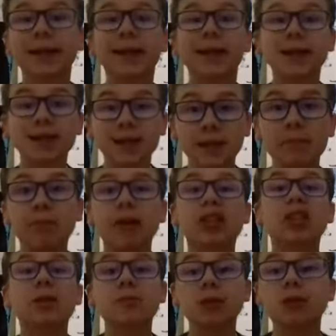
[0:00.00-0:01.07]
et réalisé
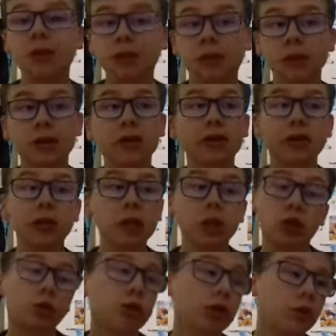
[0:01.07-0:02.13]
par James Gunn, qui est
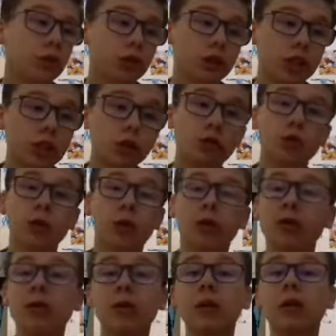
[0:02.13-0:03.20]
la suite logique du
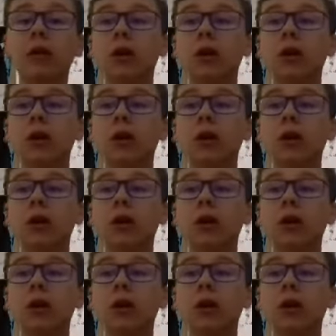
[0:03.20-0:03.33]
1.